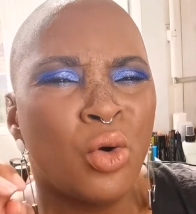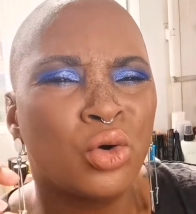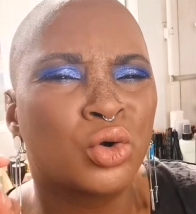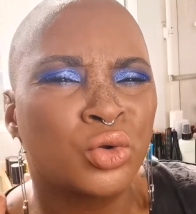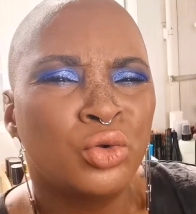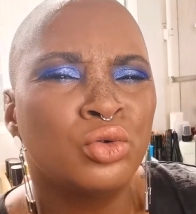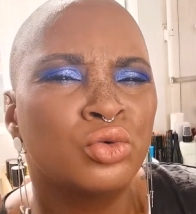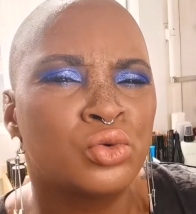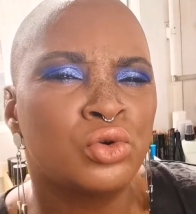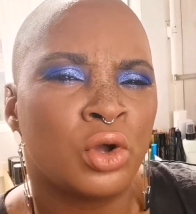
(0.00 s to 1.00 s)
aucune
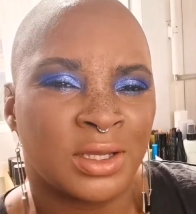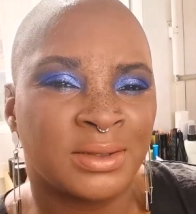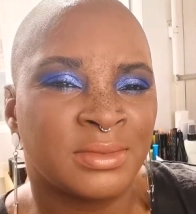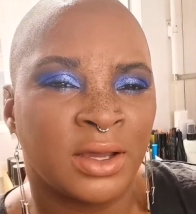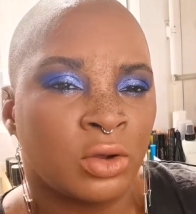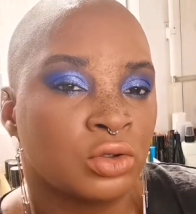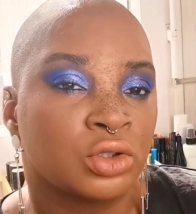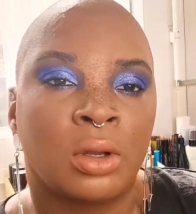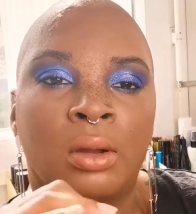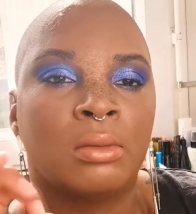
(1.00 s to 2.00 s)
couleur qui me
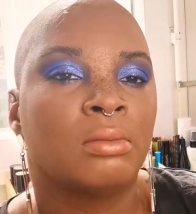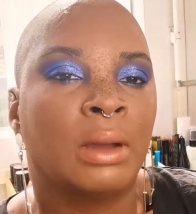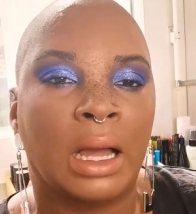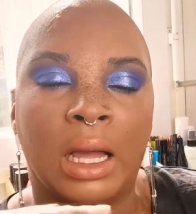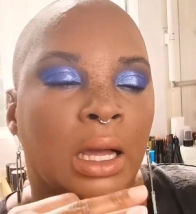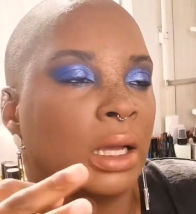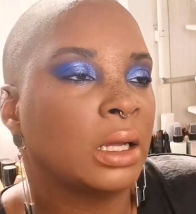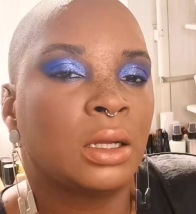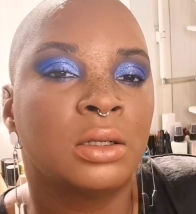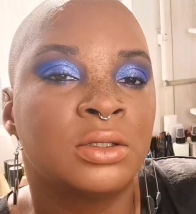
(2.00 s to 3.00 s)
dérange, bah,
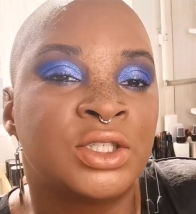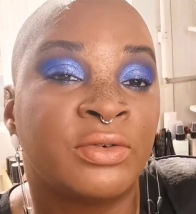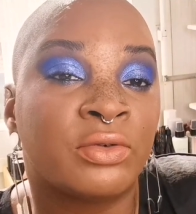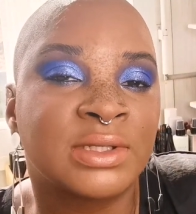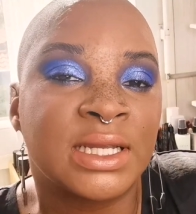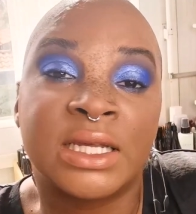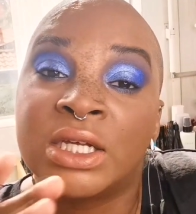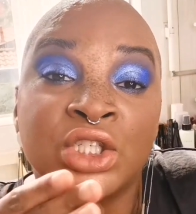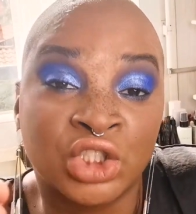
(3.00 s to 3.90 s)
j'ai foncé.